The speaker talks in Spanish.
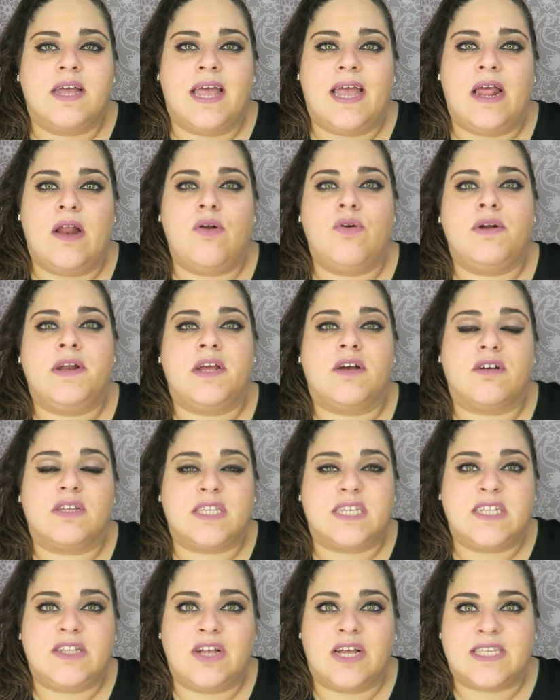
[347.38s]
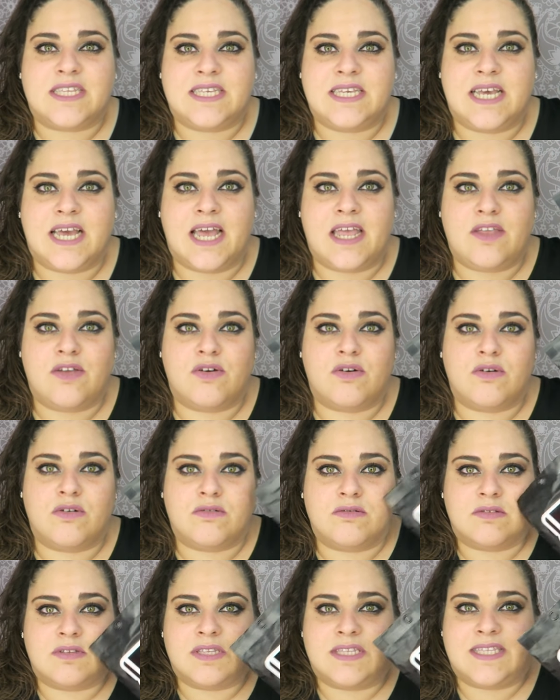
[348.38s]
el único sitio así que
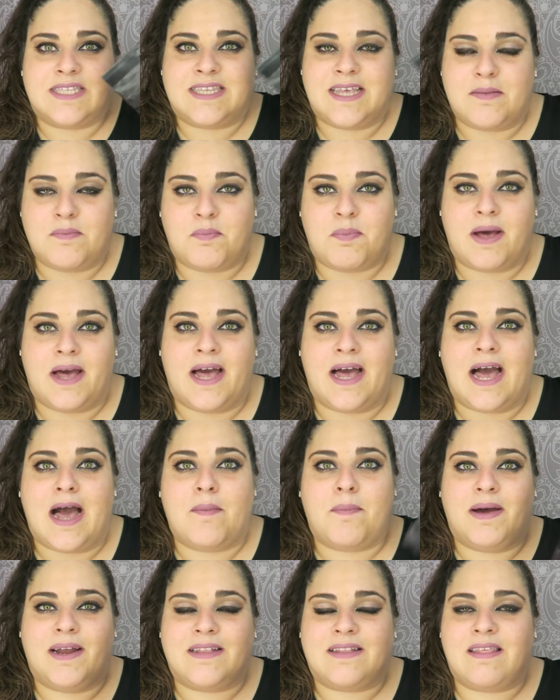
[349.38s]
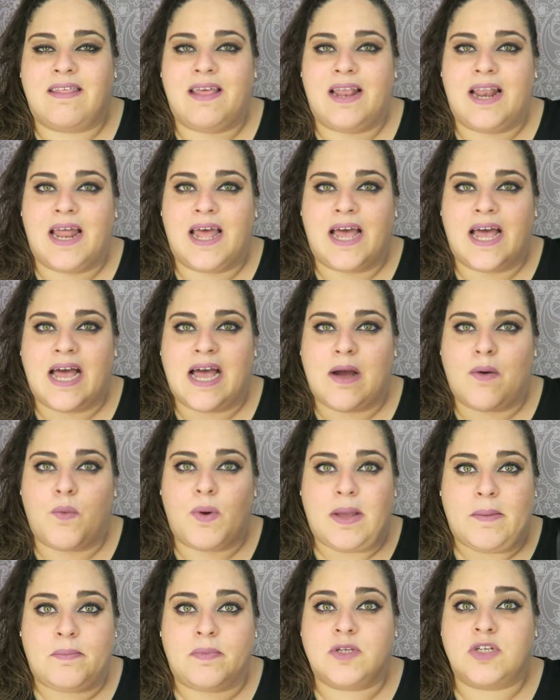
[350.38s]
yo sepa, aparte de la
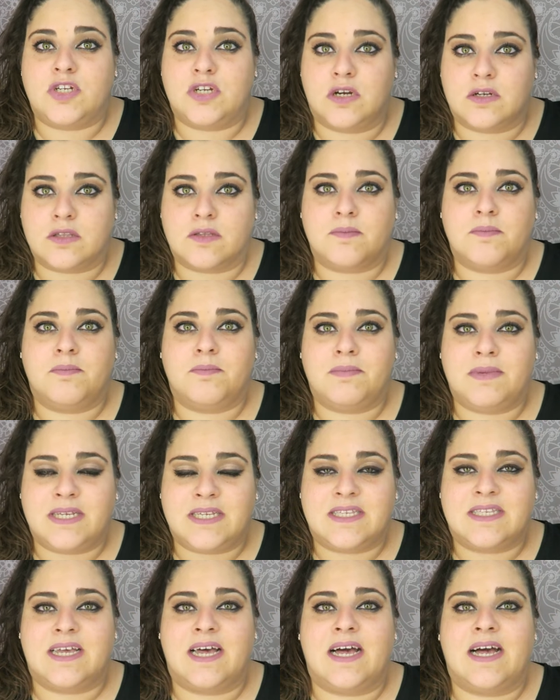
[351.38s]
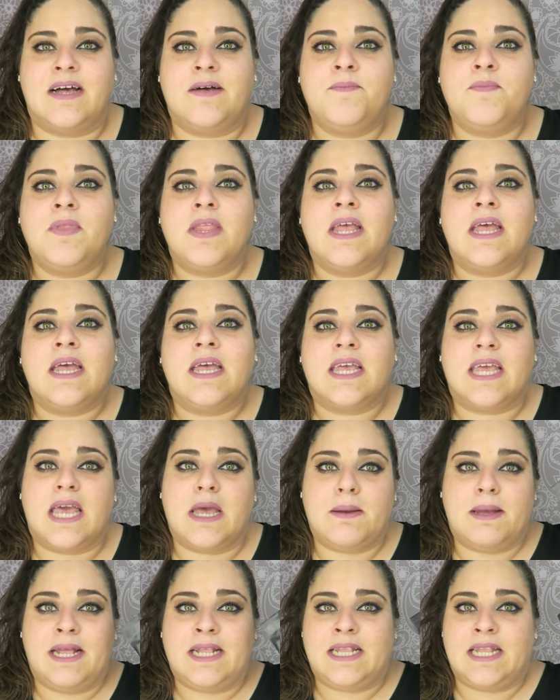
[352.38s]
web Misa,
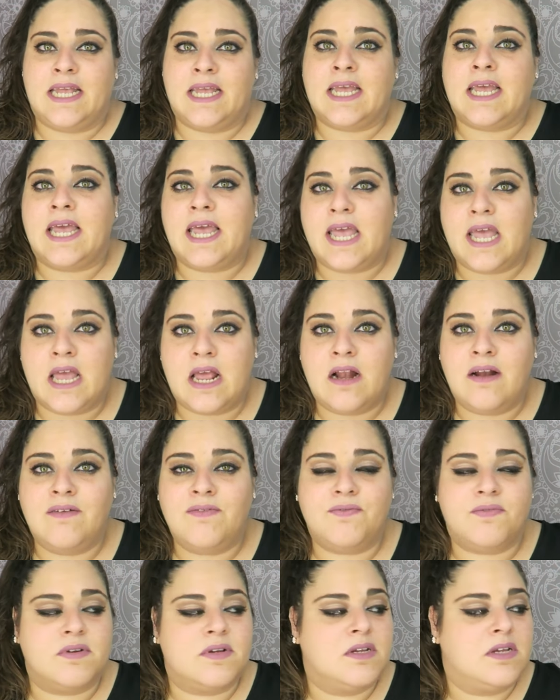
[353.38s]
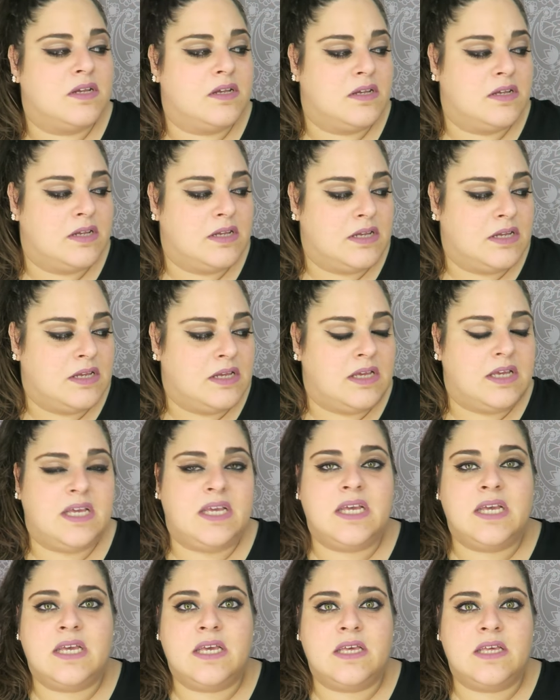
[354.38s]
que venden el
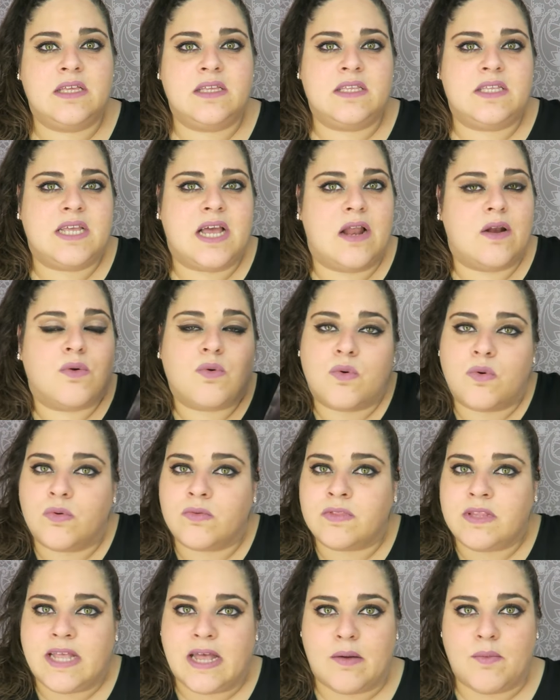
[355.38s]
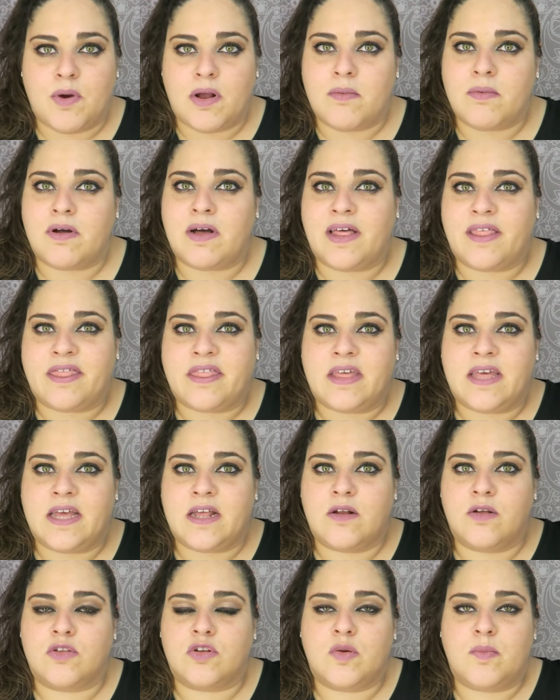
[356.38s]
y si algún día vuelvo a
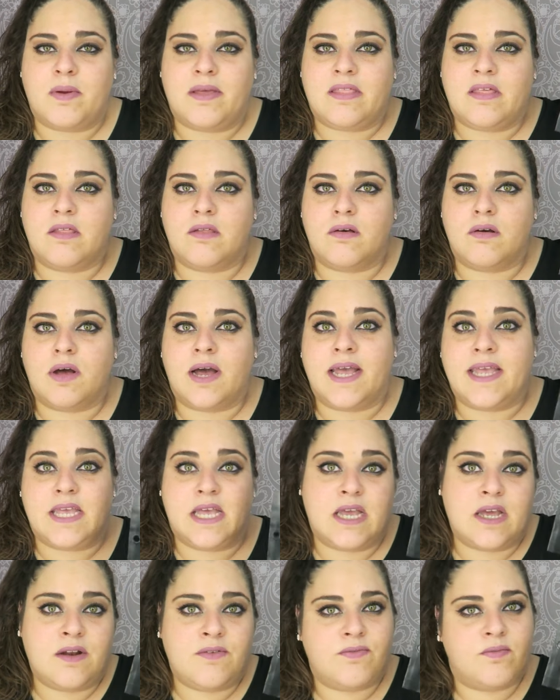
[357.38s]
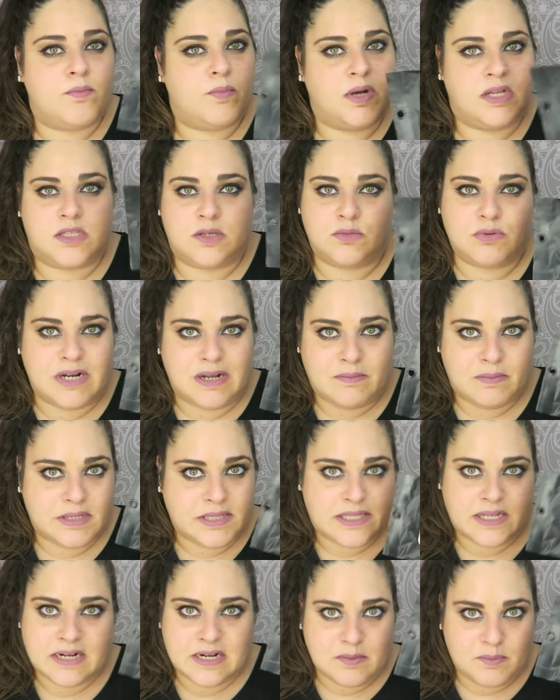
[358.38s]
hacer otro pedido ayer, pues
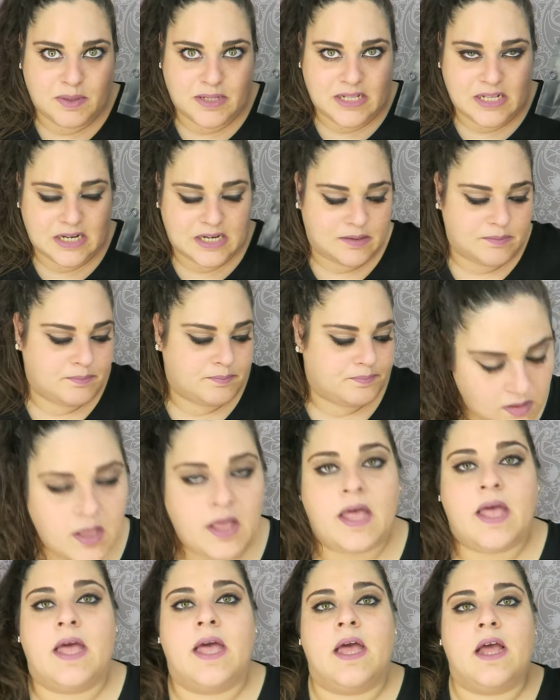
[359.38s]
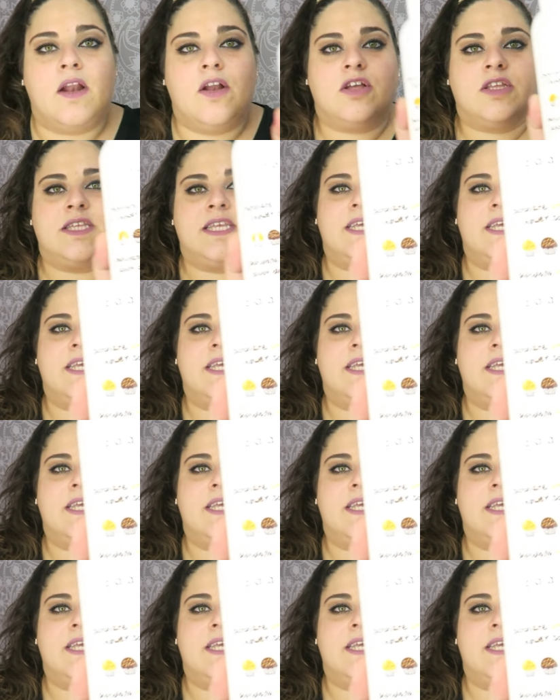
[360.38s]
seguramente repetiré. Lo